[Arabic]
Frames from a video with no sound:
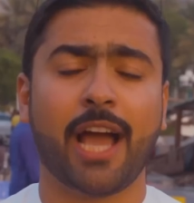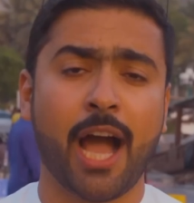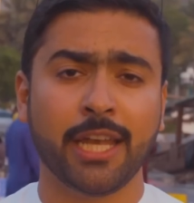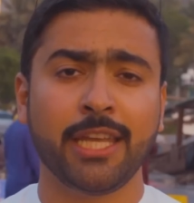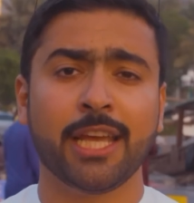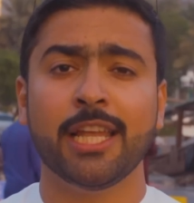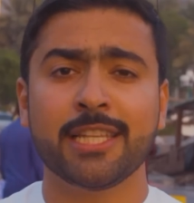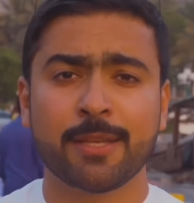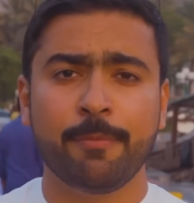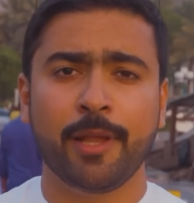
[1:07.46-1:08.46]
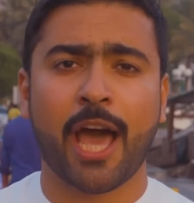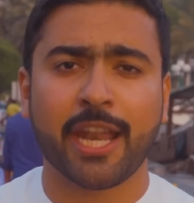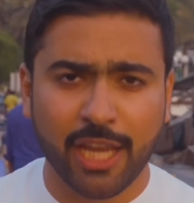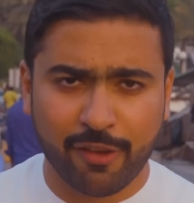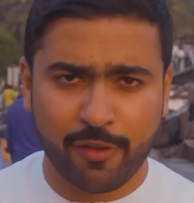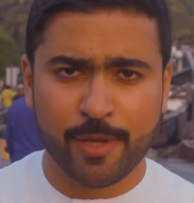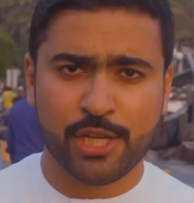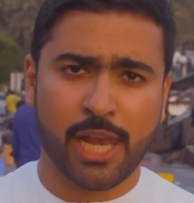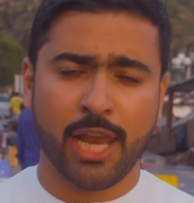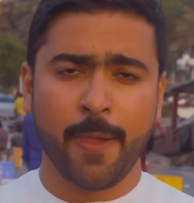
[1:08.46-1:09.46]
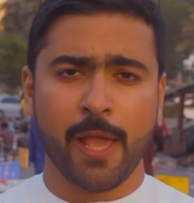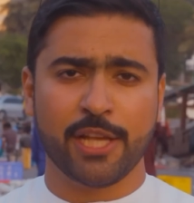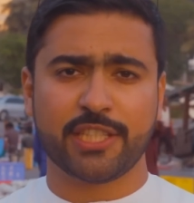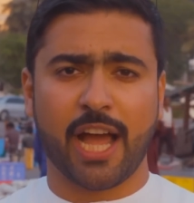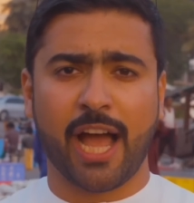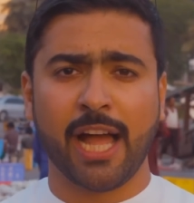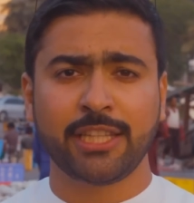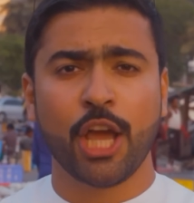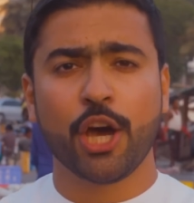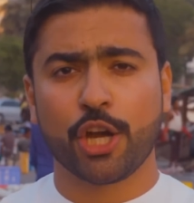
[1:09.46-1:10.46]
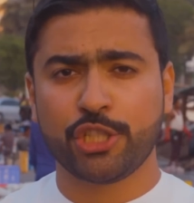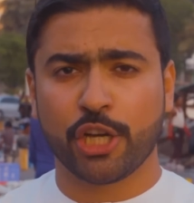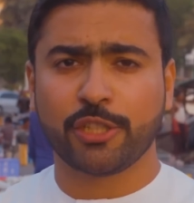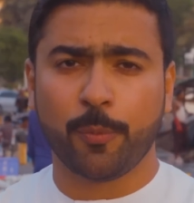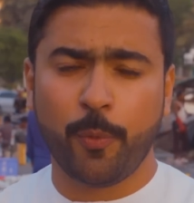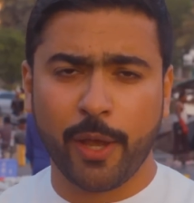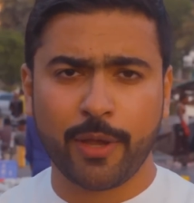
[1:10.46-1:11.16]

دعاني الاسم العريق في مجال الساعات روجر دبوي